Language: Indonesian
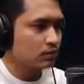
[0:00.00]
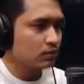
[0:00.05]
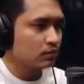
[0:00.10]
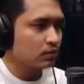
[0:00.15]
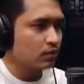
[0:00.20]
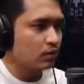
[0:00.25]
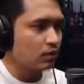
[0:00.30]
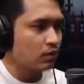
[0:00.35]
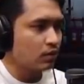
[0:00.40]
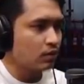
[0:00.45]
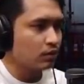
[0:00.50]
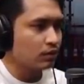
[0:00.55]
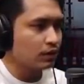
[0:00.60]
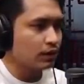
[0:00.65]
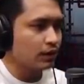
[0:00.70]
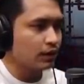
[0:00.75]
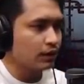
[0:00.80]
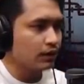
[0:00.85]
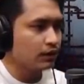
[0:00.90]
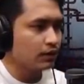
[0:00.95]

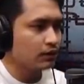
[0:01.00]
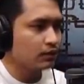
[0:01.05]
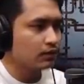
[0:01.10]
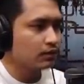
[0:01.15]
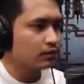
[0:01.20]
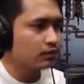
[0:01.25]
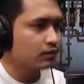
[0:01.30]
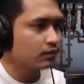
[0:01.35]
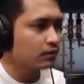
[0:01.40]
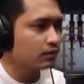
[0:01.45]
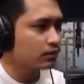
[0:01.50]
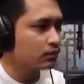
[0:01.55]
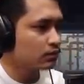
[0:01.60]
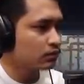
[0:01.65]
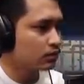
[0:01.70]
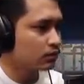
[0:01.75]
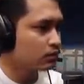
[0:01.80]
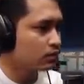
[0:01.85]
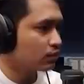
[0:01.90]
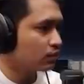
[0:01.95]
Oke.
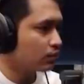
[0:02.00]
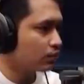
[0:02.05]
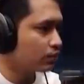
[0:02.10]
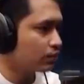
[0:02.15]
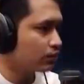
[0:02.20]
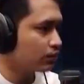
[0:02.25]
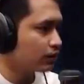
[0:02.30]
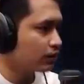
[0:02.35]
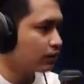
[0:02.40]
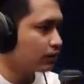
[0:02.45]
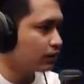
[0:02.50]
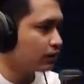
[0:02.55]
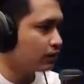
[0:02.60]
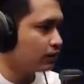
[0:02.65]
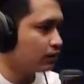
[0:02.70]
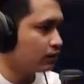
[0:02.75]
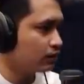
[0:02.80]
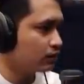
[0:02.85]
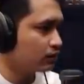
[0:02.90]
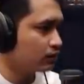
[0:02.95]
Oke.
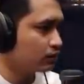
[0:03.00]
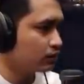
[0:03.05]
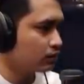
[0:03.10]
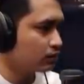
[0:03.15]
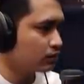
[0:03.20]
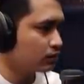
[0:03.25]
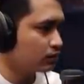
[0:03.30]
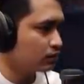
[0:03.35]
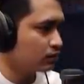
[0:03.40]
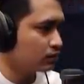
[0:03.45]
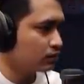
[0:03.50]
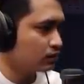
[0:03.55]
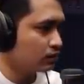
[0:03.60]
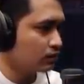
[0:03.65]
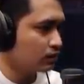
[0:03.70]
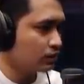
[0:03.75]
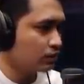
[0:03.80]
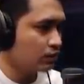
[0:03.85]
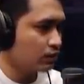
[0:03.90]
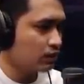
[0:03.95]

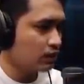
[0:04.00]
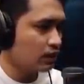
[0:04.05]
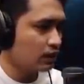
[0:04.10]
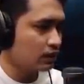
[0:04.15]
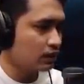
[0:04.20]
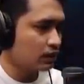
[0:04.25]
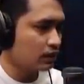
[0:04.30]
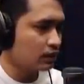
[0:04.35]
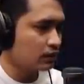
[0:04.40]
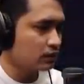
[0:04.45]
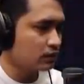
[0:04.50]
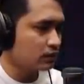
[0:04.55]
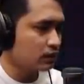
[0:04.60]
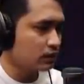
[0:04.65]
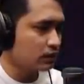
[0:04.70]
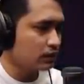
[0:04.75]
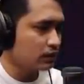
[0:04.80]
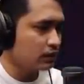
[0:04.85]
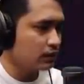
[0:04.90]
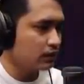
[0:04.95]
Itu ada aliran
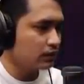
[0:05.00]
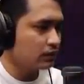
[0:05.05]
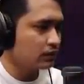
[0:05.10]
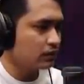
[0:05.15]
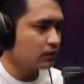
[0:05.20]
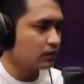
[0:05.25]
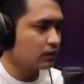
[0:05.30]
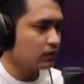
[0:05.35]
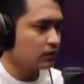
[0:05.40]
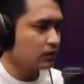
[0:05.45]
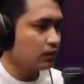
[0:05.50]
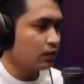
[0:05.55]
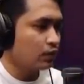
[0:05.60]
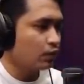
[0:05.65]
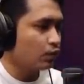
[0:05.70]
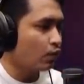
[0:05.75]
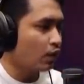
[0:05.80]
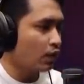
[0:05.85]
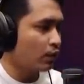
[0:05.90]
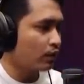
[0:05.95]
listrik.
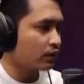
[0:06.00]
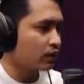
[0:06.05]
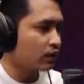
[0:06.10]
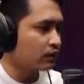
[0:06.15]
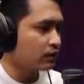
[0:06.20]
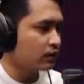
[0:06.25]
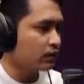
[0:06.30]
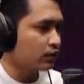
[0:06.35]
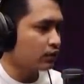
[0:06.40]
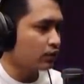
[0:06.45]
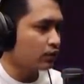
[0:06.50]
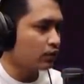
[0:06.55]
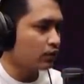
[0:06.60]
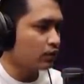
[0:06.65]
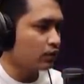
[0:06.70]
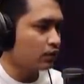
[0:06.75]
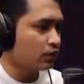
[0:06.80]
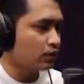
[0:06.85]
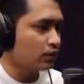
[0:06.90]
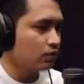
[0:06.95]
Gue lewat aja
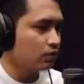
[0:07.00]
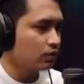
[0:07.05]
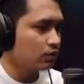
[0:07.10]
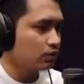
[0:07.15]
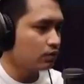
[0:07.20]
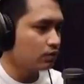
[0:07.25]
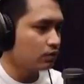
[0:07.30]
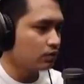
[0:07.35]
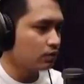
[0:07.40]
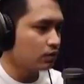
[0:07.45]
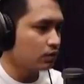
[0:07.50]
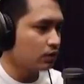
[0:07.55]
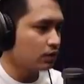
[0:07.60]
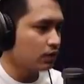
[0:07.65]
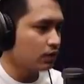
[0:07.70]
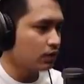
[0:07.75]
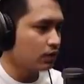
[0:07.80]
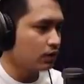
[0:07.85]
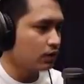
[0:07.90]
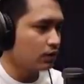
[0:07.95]
YOLO.
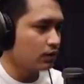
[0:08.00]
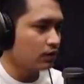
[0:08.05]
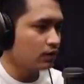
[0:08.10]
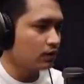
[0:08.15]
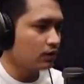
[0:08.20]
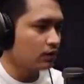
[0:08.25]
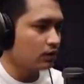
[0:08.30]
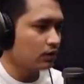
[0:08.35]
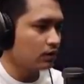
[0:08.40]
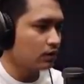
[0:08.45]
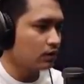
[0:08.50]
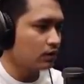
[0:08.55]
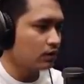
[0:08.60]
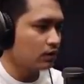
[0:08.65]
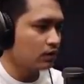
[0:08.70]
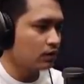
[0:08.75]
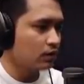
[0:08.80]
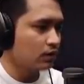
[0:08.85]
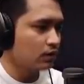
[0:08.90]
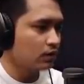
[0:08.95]
Oke.
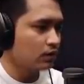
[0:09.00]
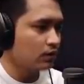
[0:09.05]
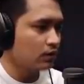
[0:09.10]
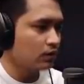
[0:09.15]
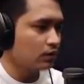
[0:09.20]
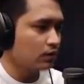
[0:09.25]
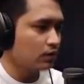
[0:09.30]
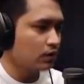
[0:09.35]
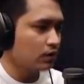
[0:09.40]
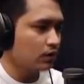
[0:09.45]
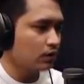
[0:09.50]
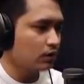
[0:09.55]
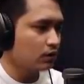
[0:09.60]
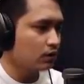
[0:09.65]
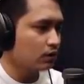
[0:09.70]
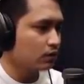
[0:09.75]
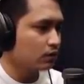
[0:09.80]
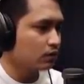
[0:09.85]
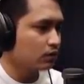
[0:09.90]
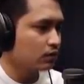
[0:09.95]
Yet, ya, yet.
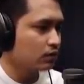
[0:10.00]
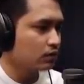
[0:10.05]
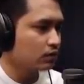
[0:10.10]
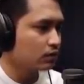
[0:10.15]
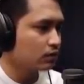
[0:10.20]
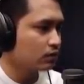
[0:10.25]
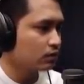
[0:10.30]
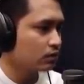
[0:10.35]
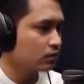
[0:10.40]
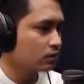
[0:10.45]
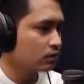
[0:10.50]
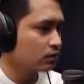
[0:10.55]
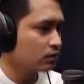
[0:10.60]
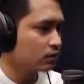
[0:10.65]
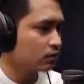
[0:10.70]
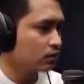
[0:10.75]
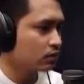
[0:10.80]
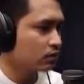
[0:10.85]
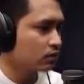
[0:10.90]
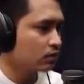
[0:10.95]

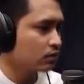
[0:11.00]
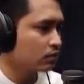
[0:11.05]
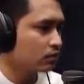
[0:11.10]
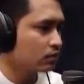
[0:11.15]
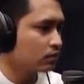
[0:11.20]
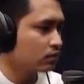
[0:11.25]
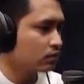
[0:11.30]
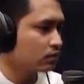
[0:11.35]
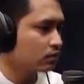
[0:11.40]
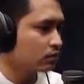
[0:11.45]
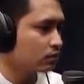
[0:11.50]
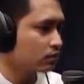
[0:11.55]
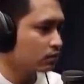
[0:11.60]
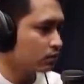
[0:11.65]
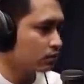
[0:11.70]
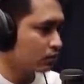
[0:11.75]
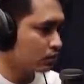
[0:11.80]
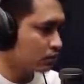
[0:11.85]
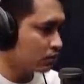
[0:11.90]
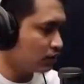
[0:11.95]
Ya.
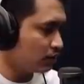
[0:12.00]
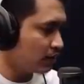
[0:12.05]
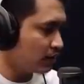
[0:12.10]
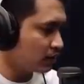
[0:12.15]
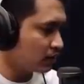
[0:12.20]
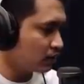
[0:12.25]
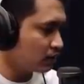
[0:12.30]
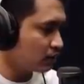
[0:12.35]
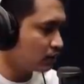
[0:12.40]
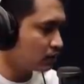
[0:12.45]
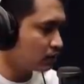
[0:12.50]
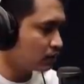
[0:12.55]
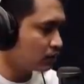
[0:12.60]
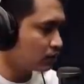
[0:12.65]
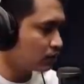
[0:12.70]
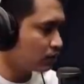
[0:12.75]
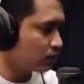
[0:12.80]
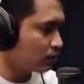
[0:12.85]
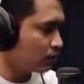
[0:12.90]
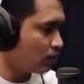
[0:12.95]
Kecil banget aja.
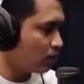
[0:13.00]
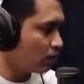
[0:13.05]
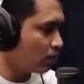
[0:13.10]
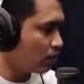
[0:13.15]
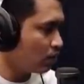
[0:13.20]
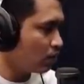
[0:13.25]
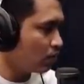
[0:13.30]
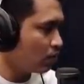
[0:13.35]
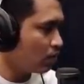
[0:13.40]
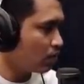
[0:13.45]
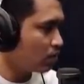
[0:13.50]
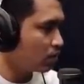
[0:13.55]
Oh, oh, oh.